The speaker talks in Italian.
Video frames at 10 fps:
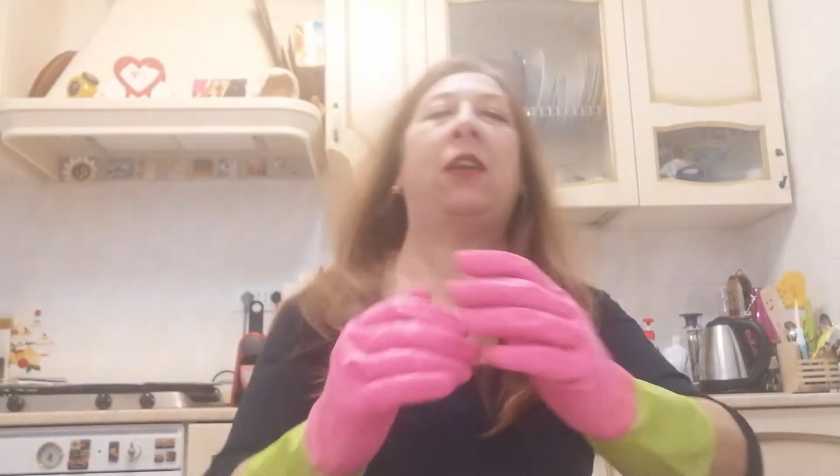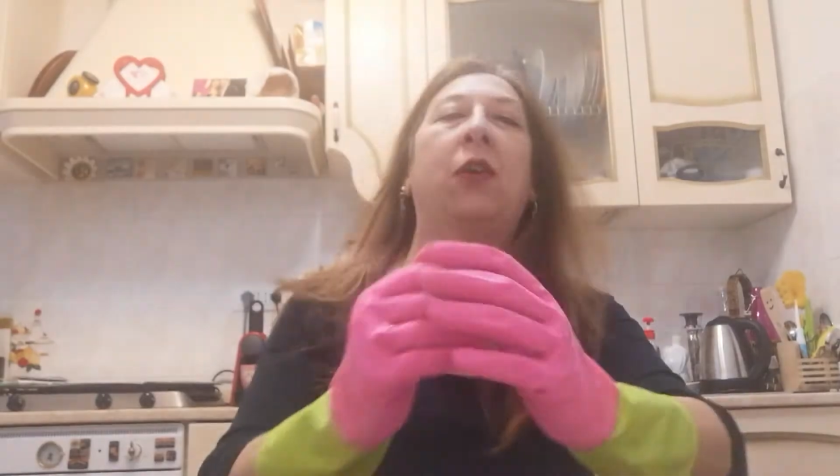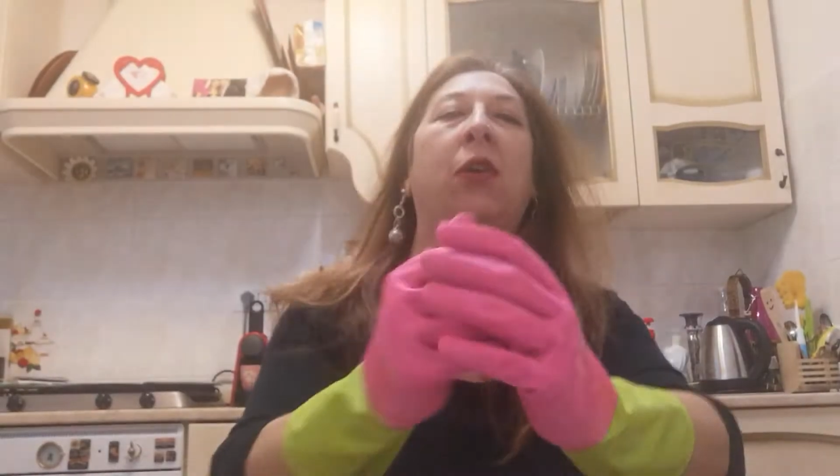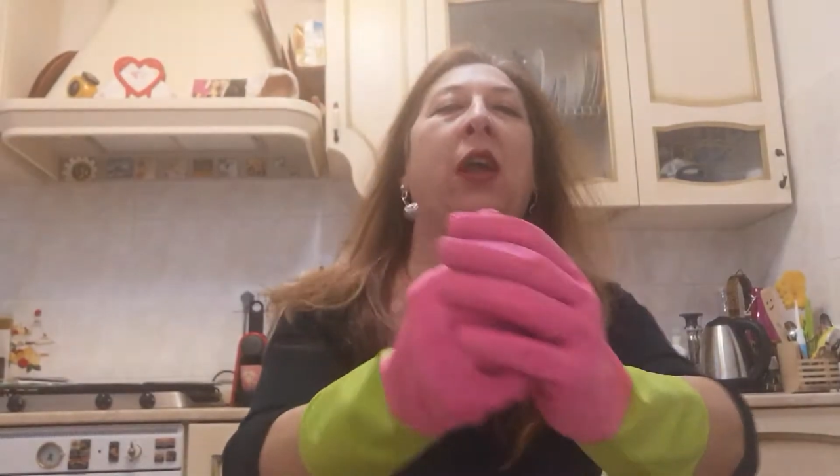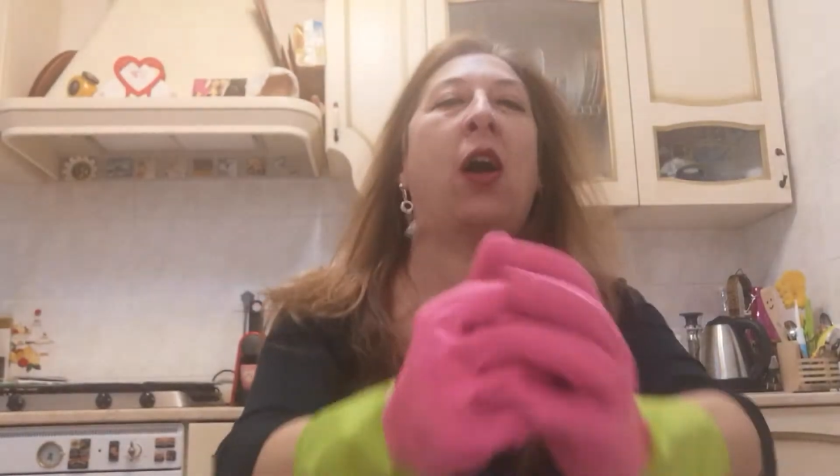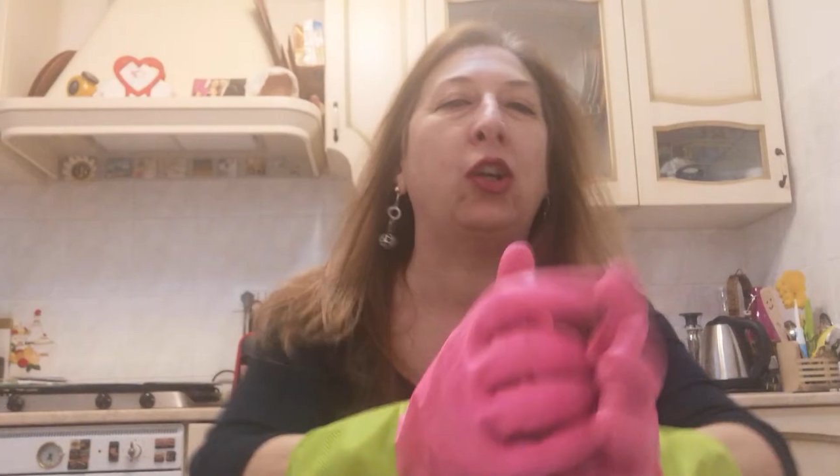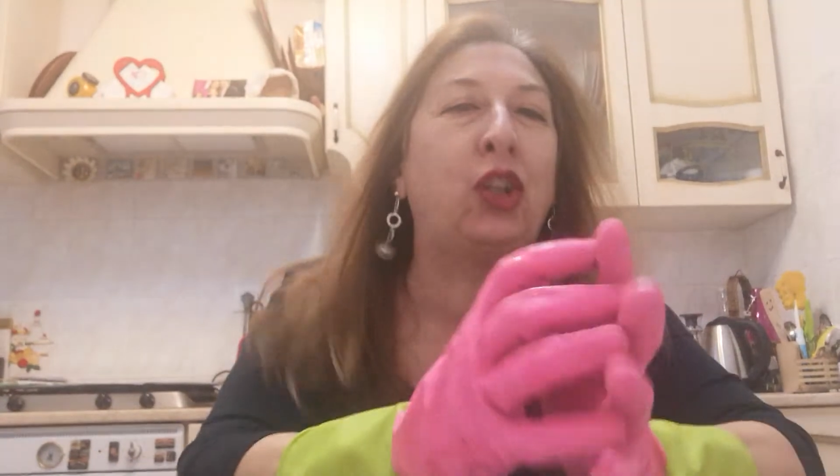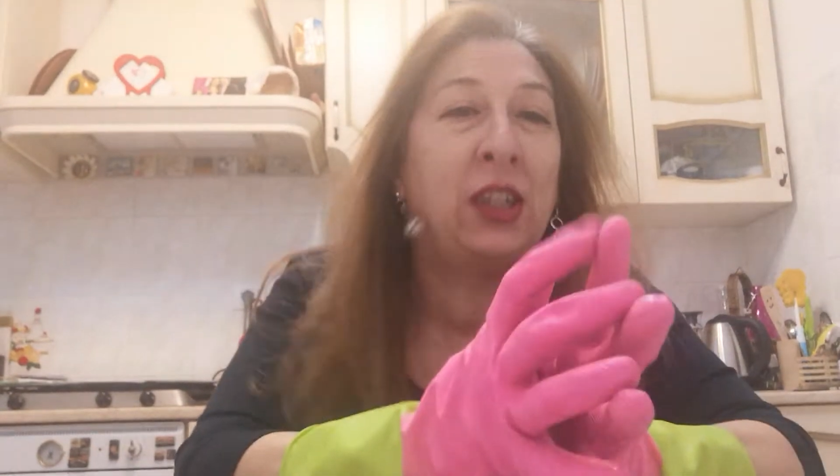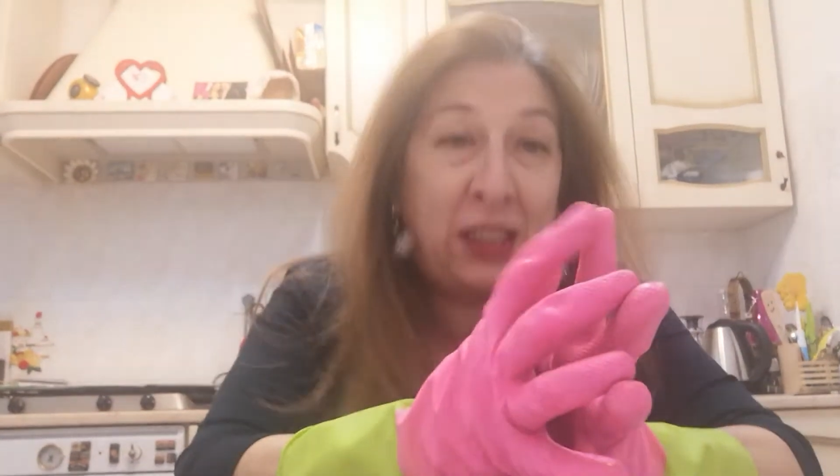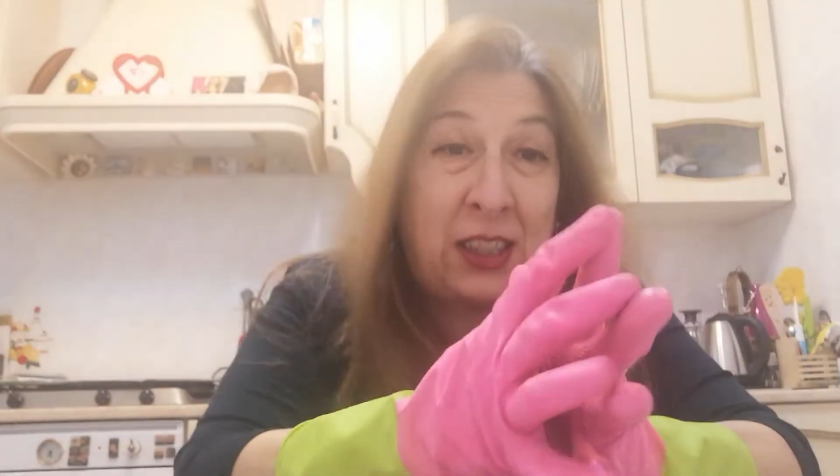Allora,
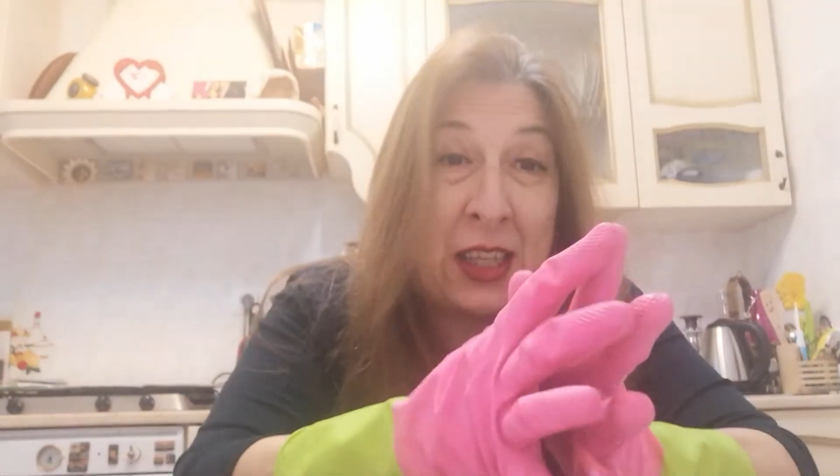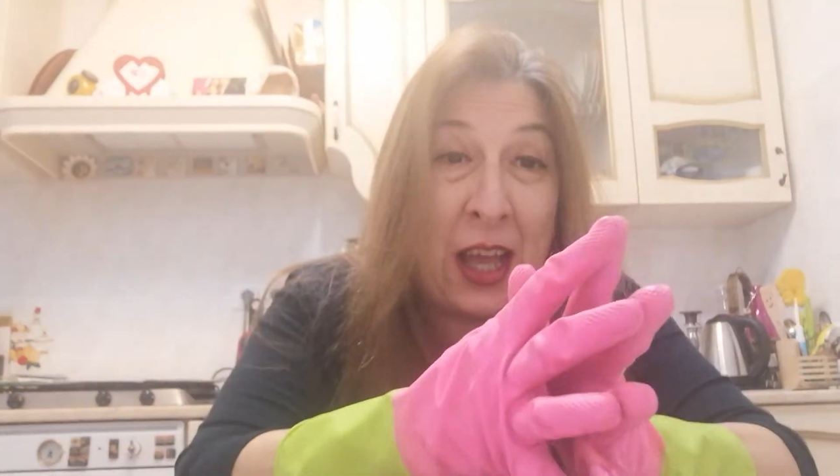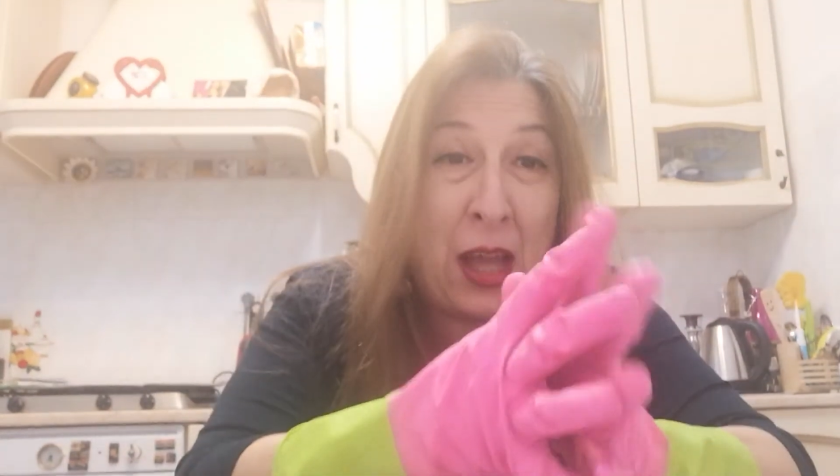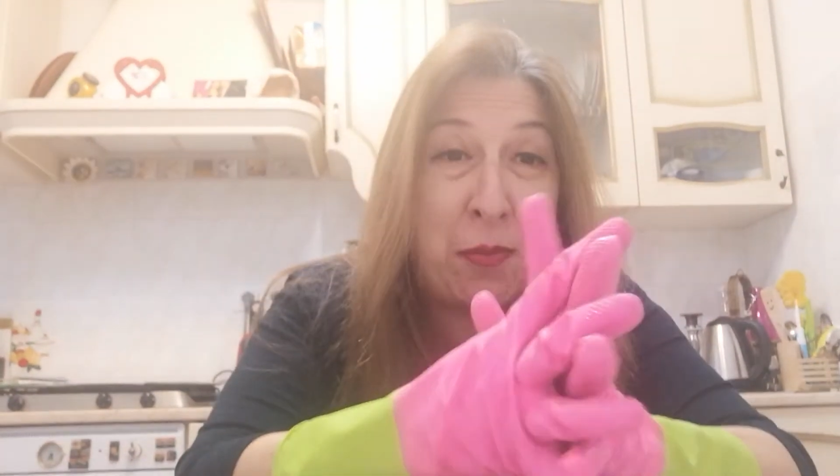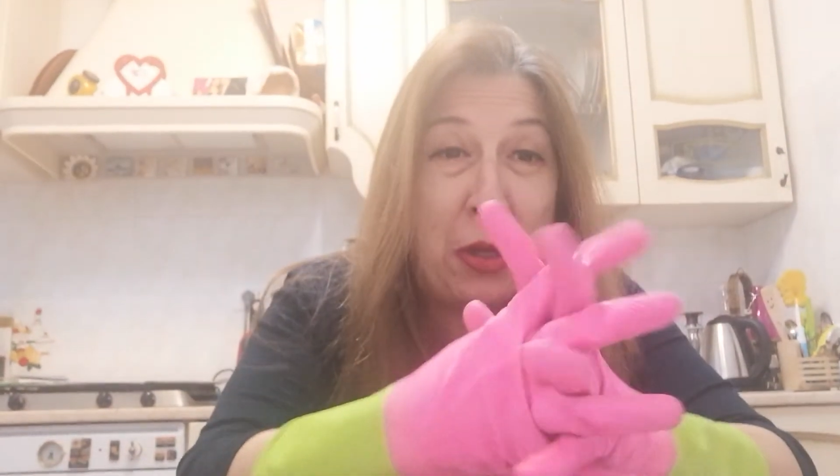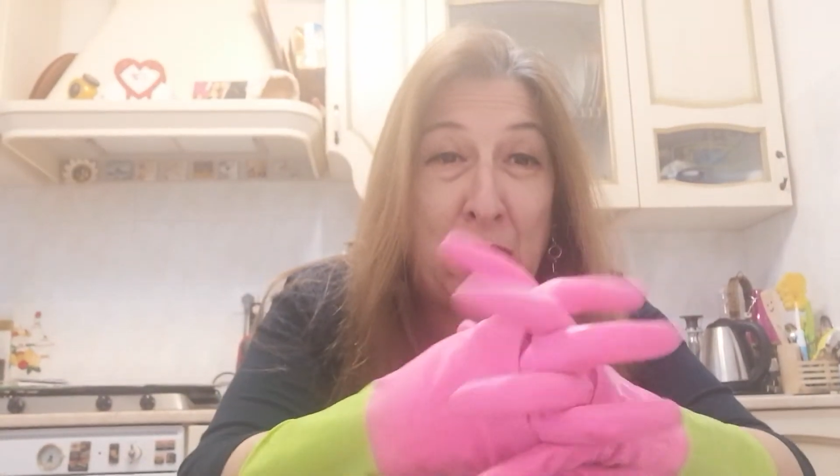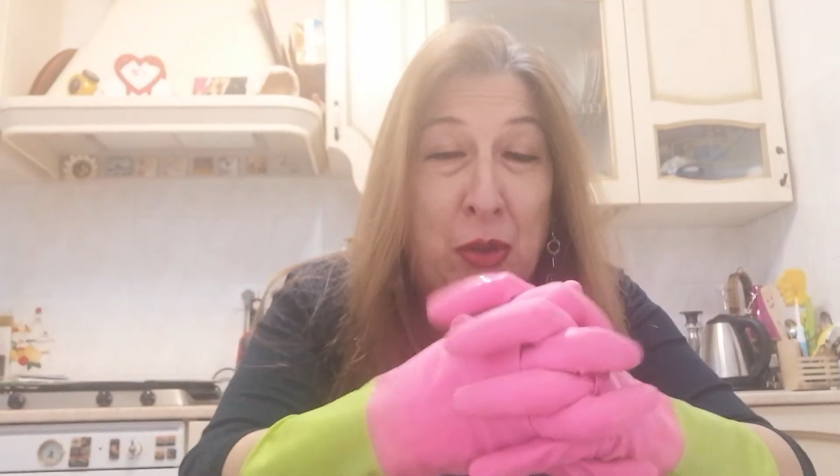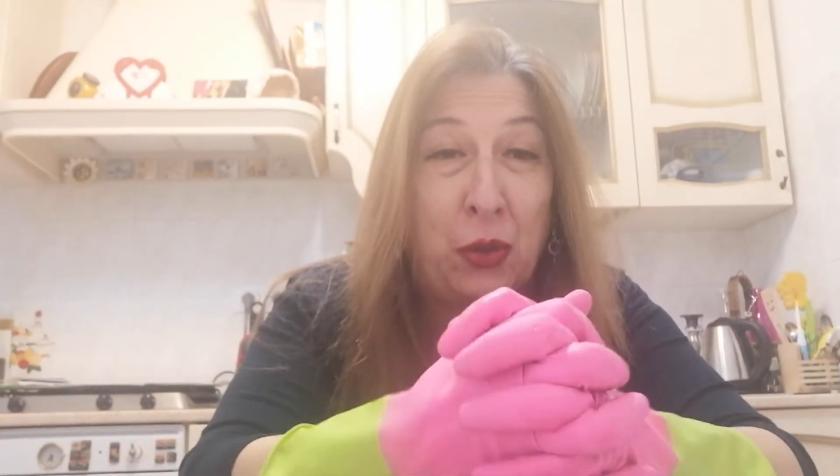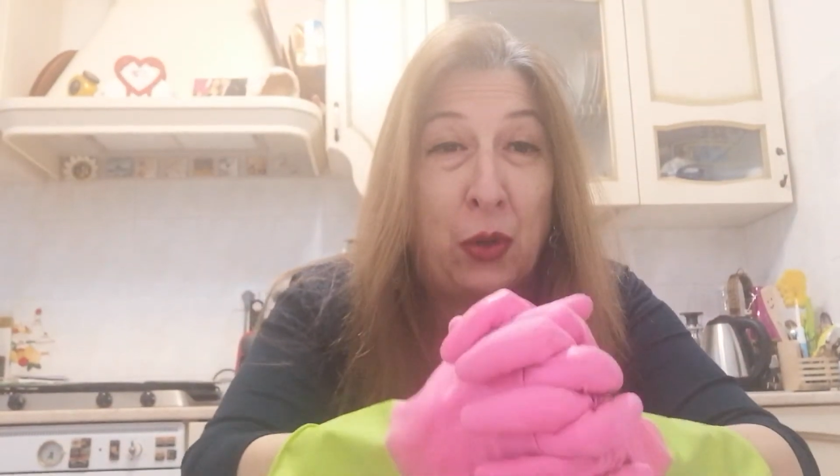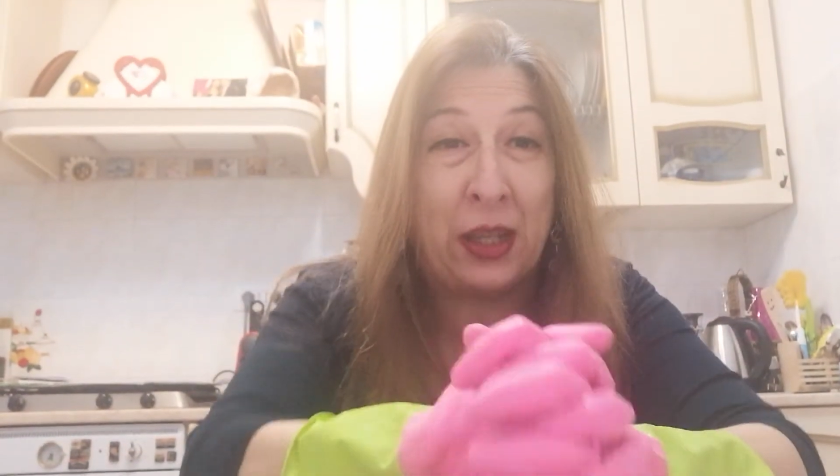oggi è
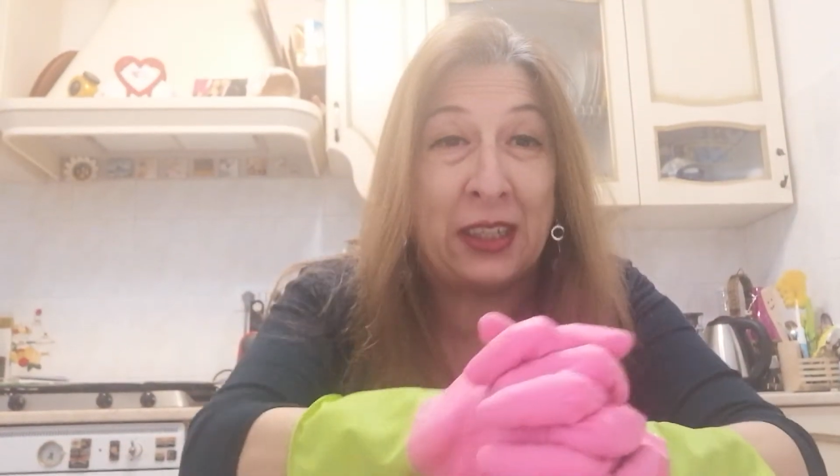sabato,